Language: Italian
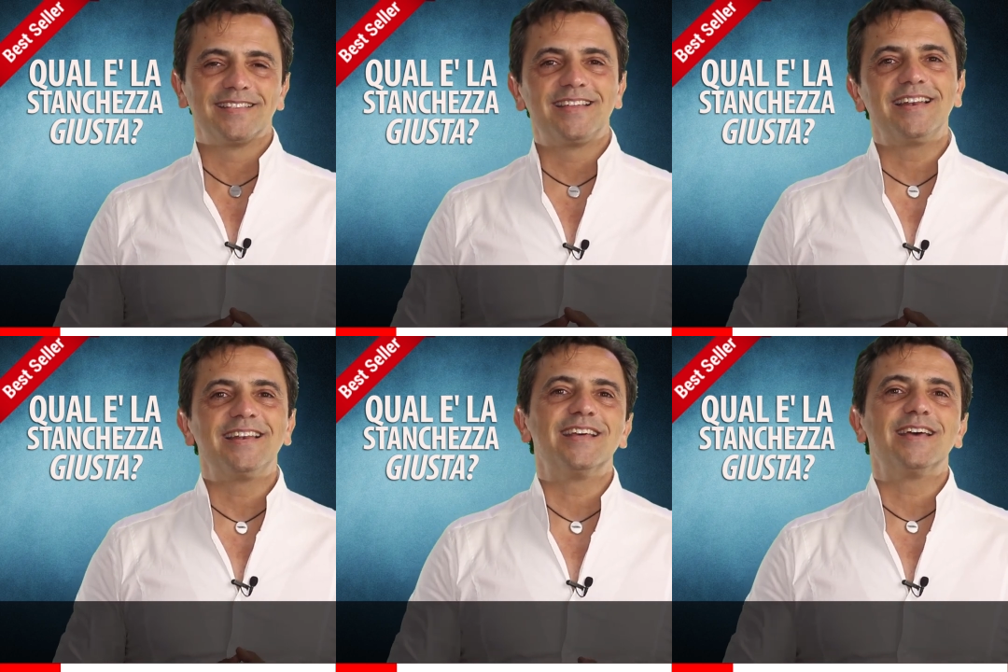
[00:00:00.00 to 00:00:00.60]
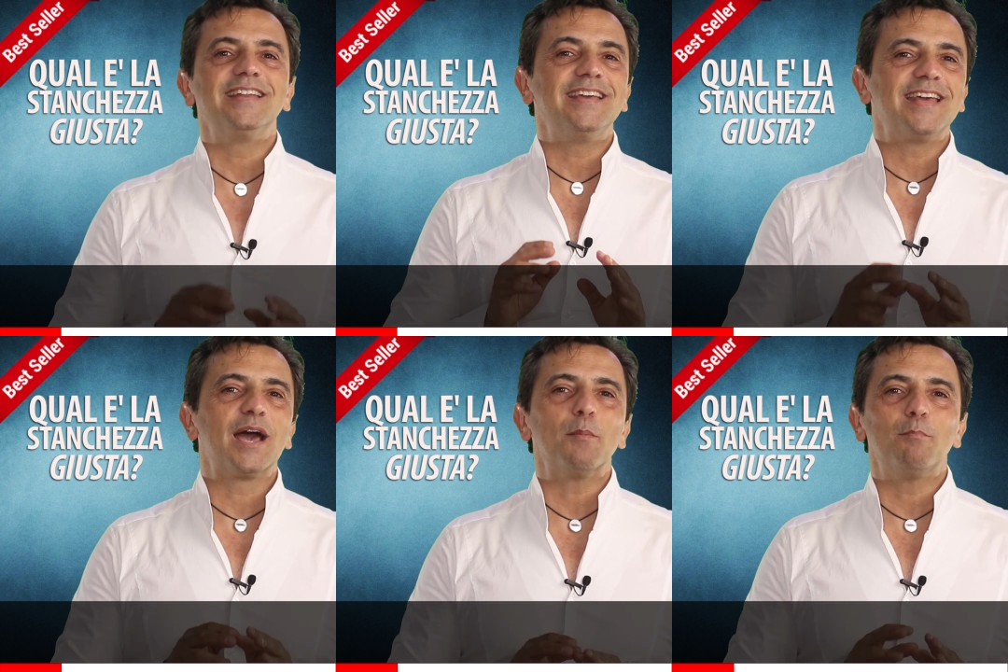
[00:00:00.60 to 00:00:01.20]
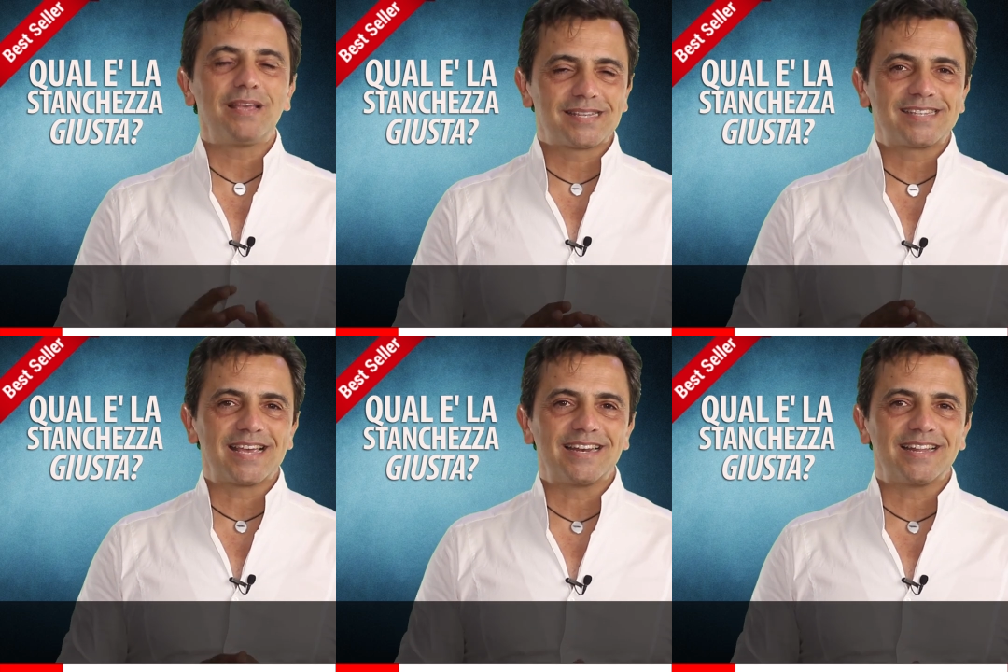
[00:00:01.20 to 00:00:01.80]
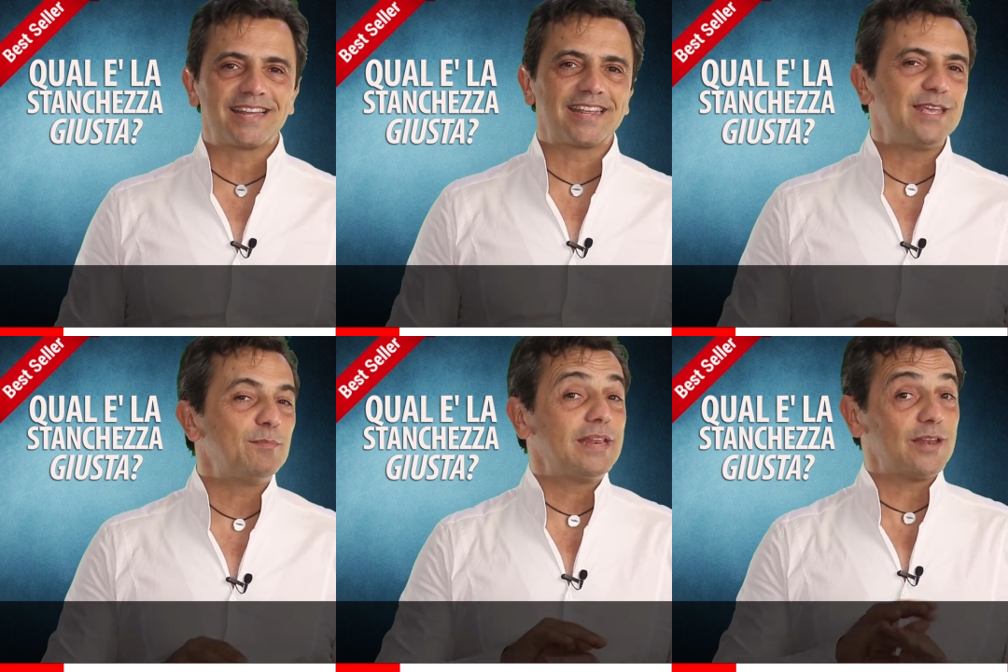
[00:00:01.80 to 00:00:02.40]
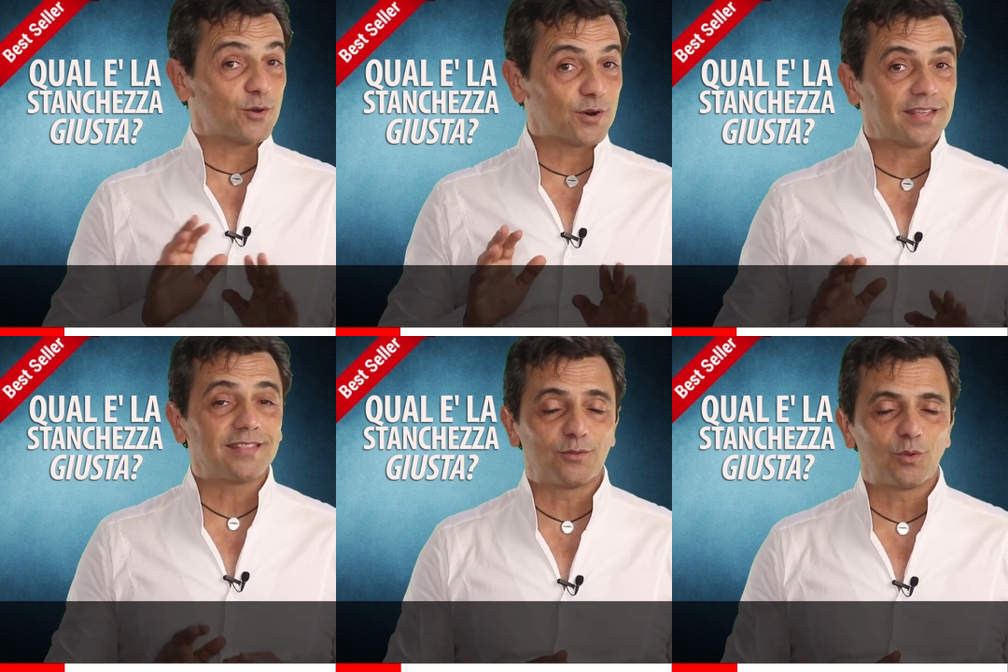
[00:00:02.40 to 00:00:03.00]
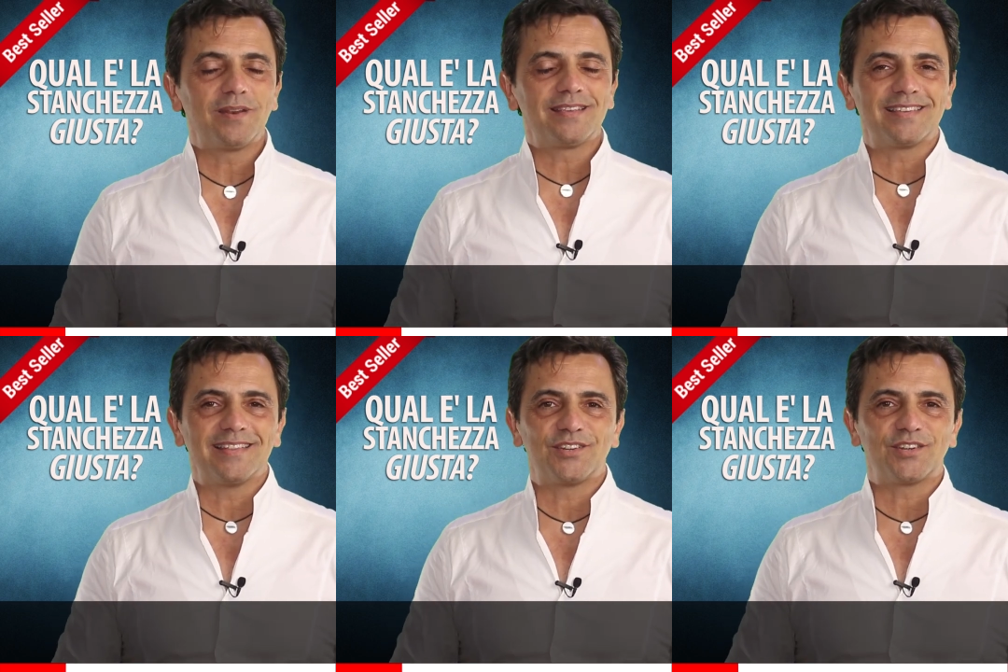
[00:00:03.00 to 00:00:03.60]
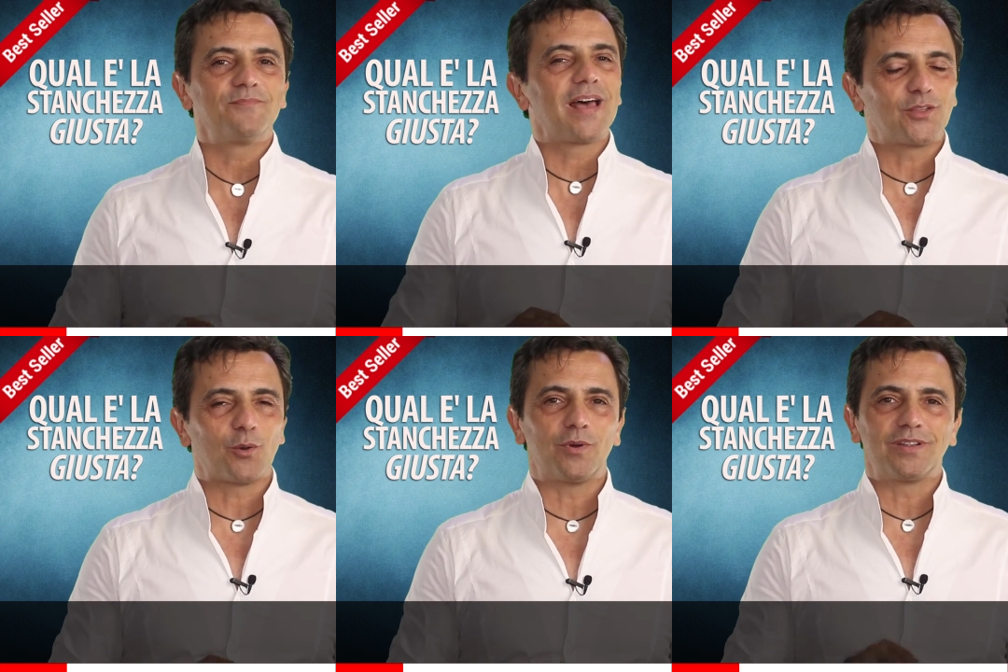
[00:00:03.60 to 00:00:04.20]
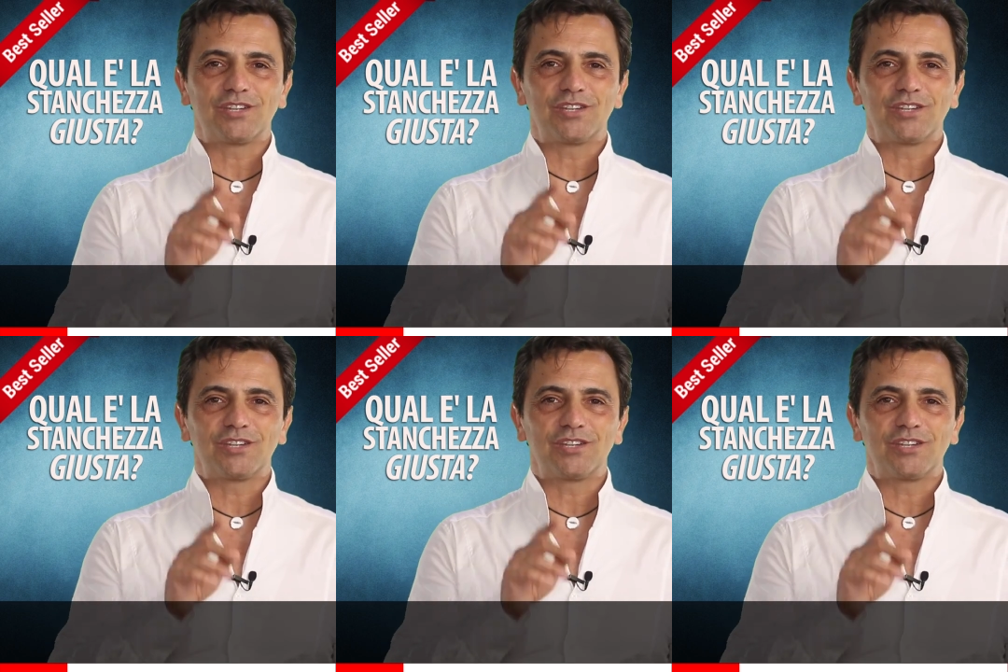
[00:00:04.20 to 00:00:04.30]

della linea bestseller I migliori da 2016. A dopo,